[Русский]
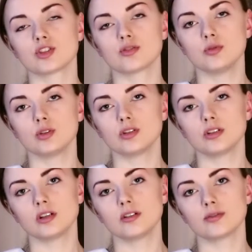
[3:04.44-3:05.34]

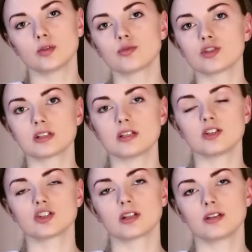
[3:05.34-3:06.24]
животное, в том числе
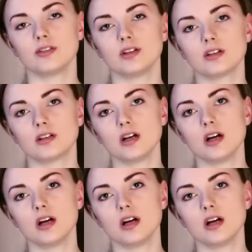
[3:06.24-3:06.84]
человек,